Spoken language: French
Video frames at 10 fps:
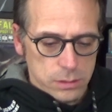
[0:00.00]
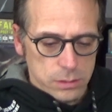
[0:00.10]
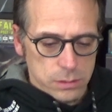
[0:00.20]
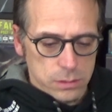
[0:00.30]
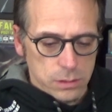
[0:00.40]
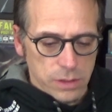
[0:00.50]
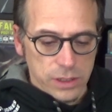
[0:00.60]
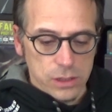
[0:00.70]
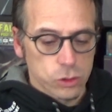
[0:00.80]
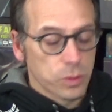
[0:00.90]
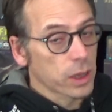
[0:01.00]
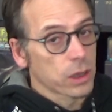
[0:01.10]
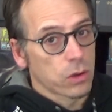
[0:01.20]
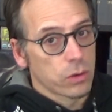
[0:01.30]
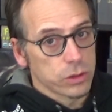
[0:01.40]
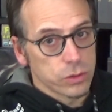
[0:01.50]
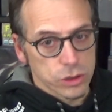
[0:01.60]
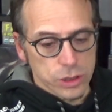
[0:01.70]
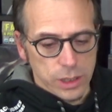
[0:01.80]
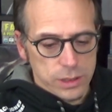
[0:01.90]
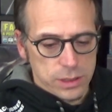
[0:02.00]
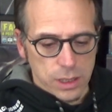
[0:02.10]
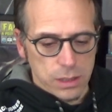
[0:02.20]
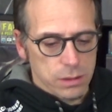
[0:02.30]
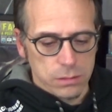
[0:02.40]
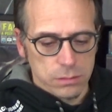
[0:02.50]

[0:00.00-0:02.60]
euh, avec un super écran et du HDR, ça,